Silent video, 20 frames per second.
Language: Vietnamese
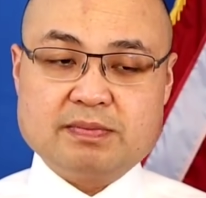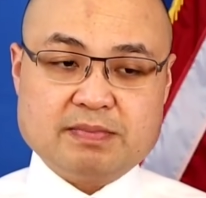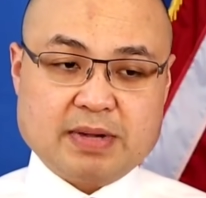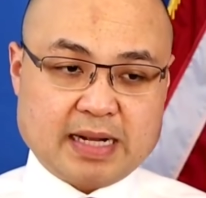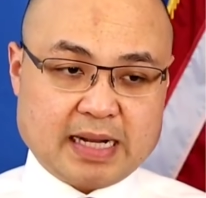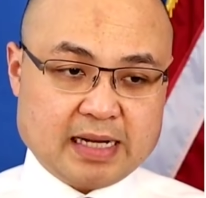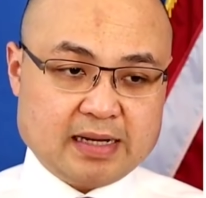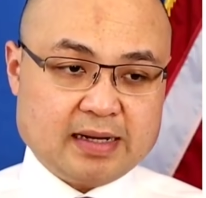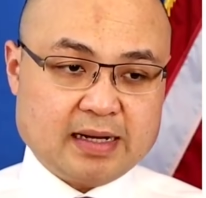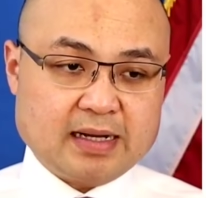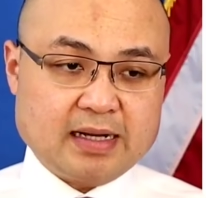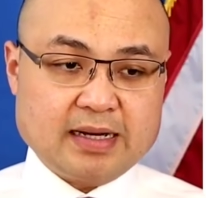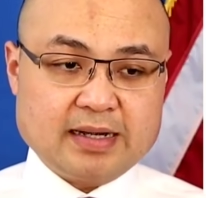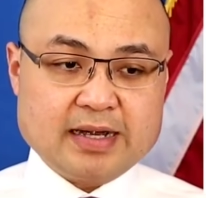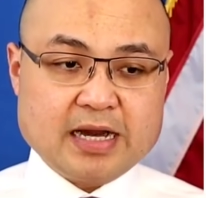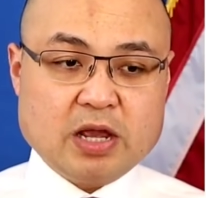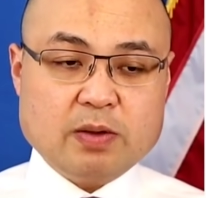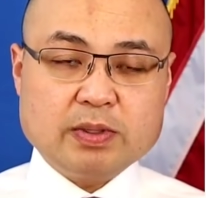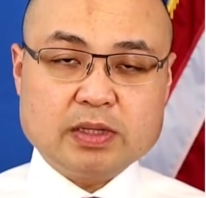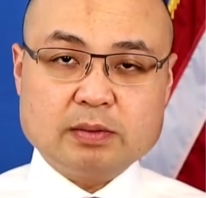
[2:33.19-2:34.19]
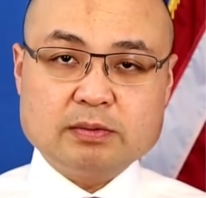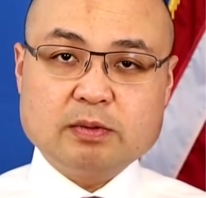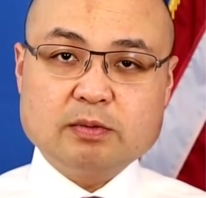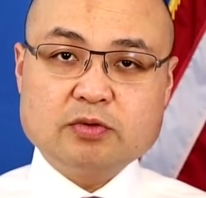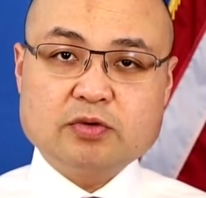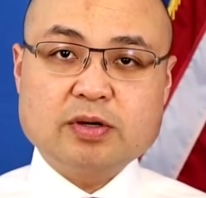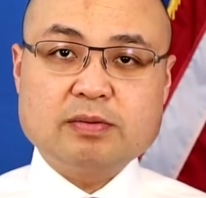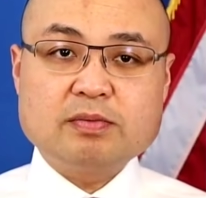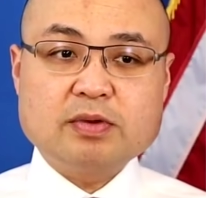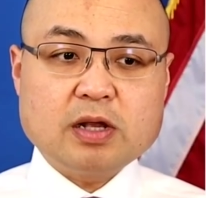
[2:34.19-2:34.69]
bằng cách rằng là nếu mà tổng
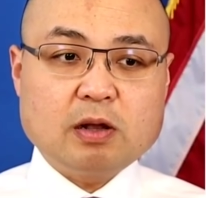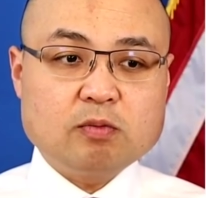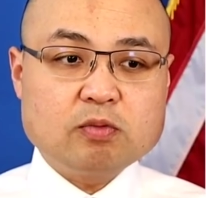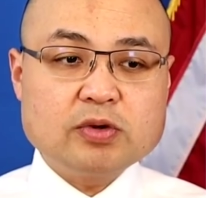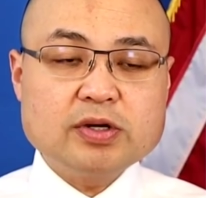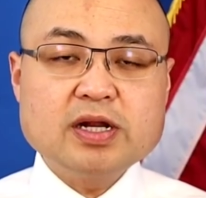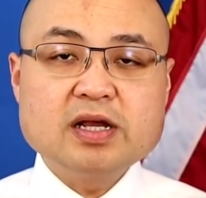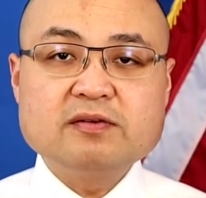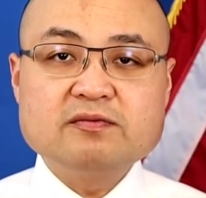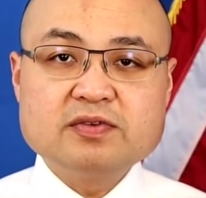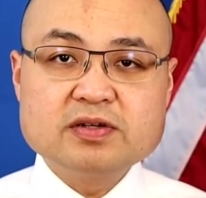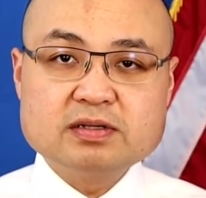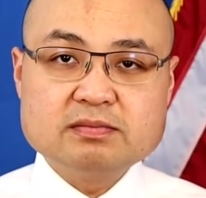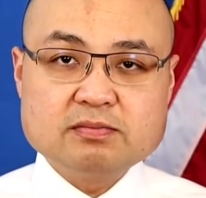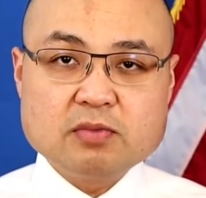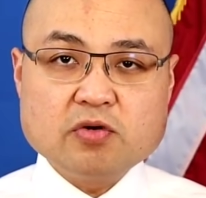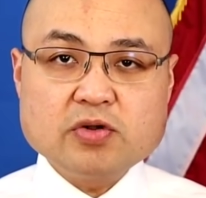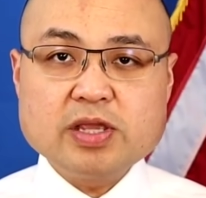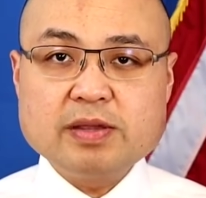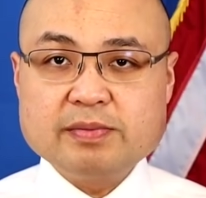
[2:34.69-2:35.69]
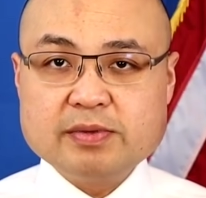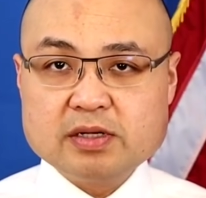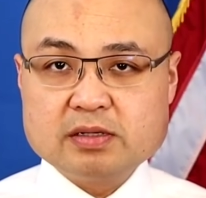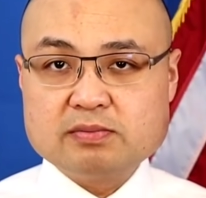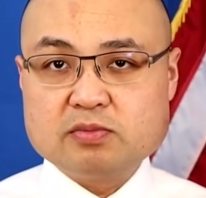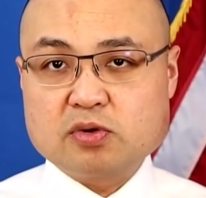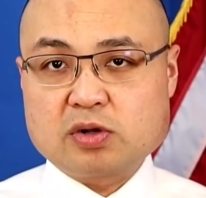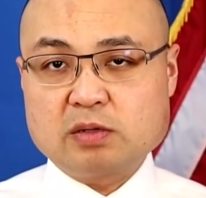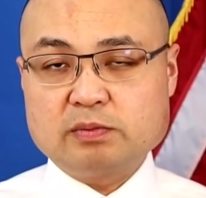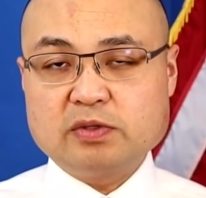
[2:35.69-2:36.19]
thống Trump không có đơn phương bổ nhiệm
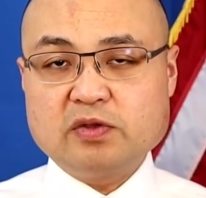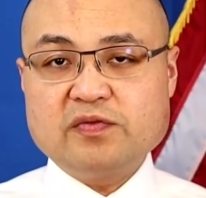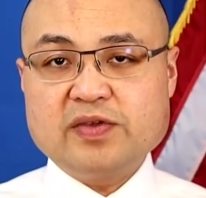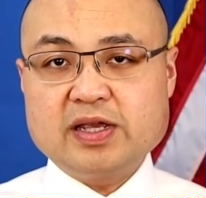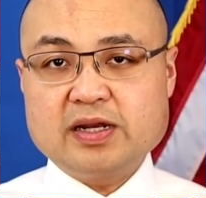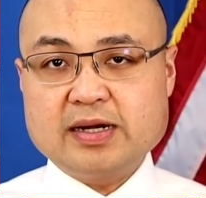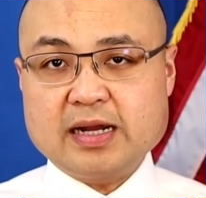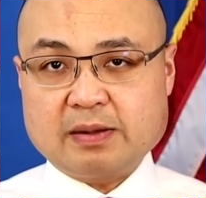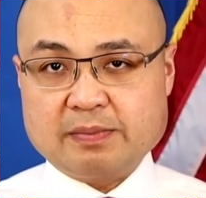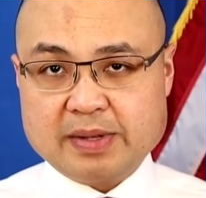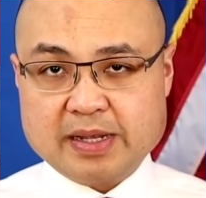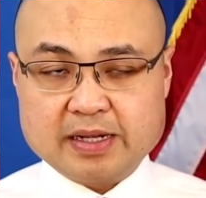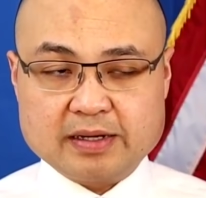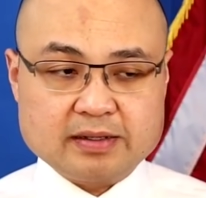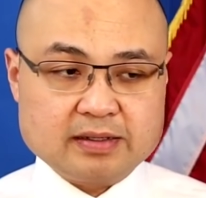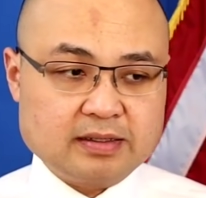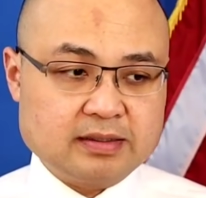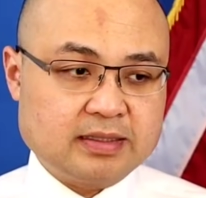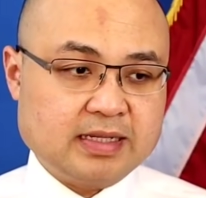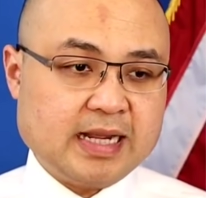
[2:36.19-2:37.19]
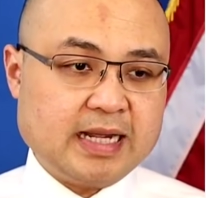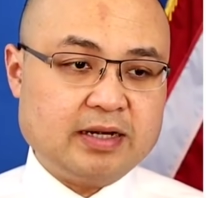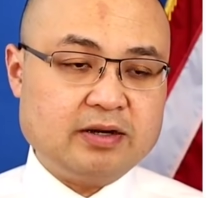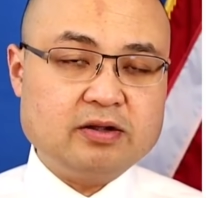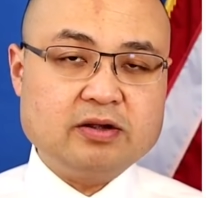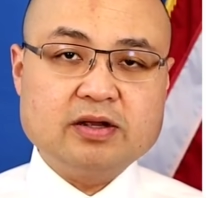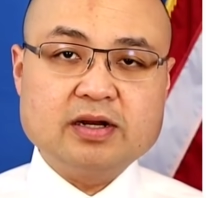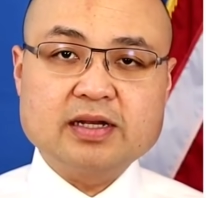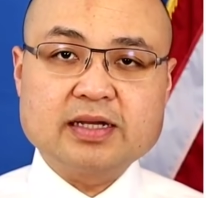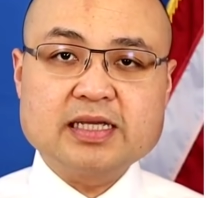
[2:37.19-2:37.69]
được một công tố viên đặc biệt tiếng Anh
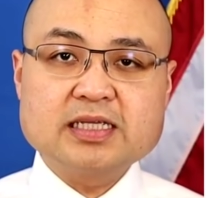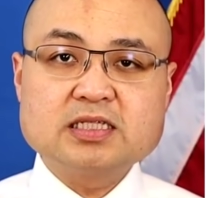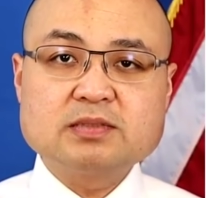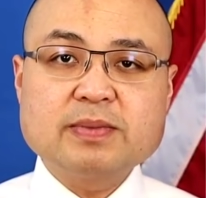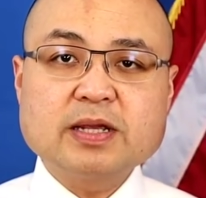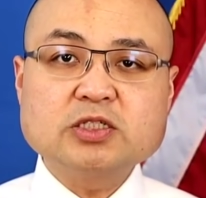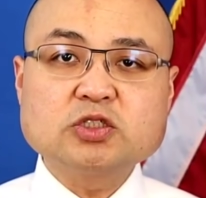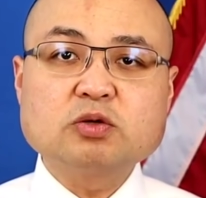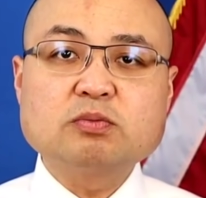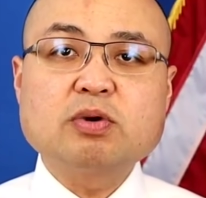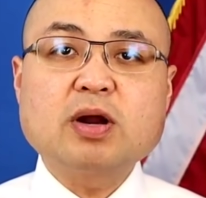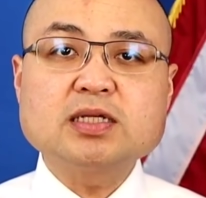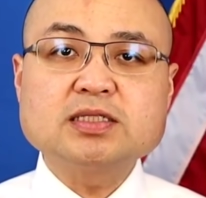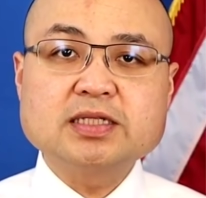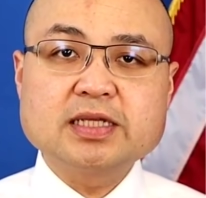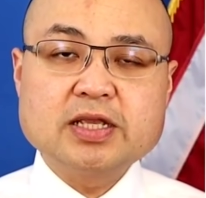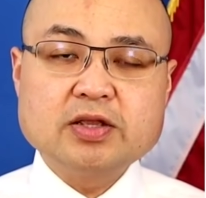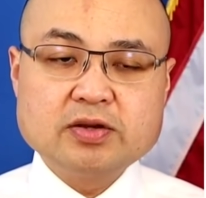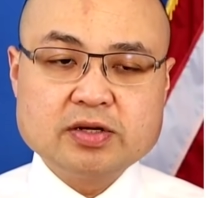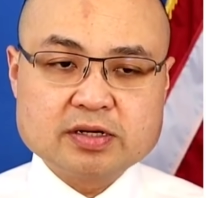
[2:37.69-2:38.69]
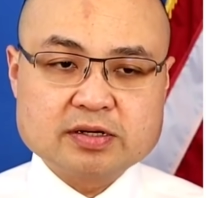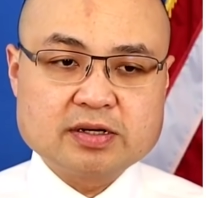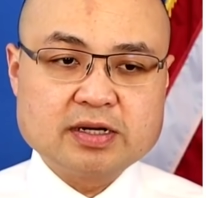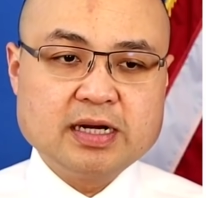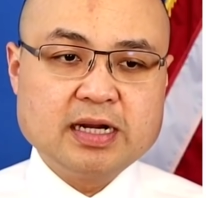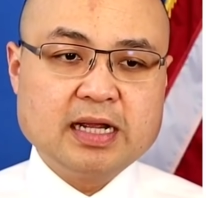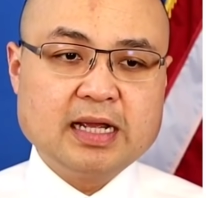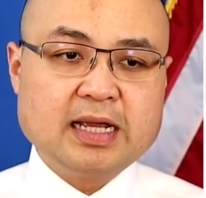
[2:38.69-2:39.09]
nó gọi là cái special prosecutor